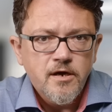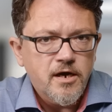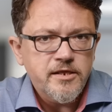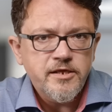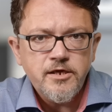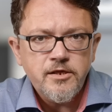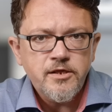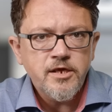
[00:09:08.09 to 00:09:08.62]

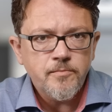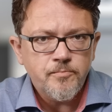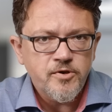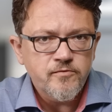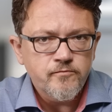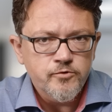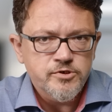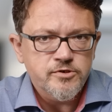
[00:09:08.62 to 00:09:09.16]
они не
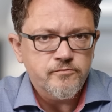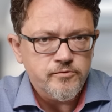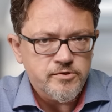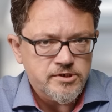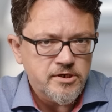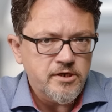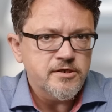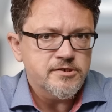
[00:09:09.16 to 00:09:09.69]
переводят вот
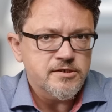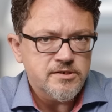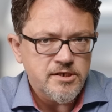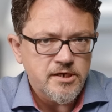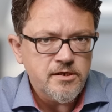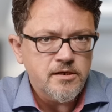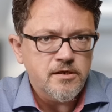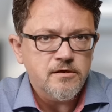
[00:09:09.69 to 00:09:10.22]
все эти
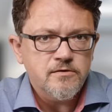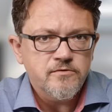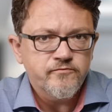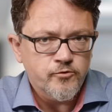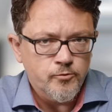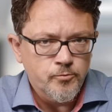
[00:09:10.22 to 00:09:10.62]
деньги в